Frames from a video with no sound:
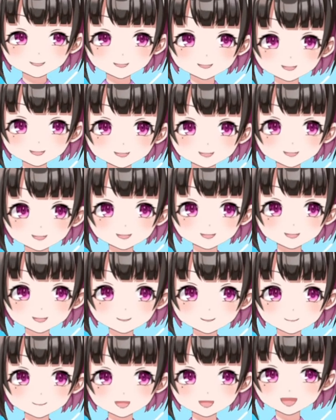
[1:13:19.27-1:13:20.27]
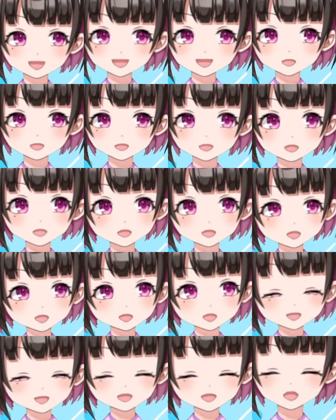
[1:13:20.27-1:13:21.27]
前だと、そうなんですよ。前の
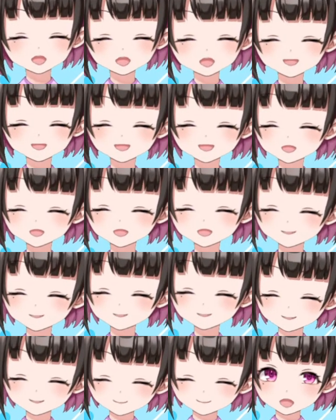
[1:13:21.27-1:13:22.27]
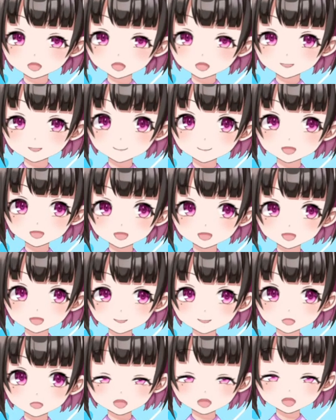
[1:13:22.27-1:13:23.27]
カメラから見ると、この
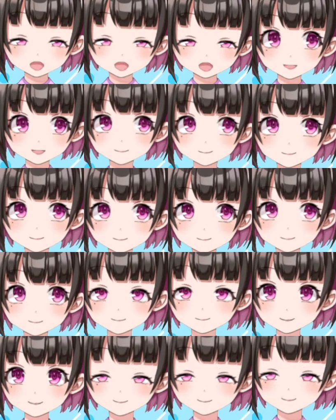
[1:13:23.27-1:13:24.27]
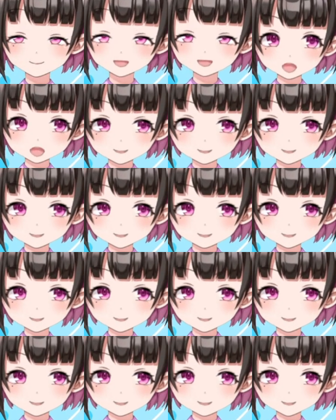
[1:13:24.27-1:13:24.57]
ゴール側のカメラから見る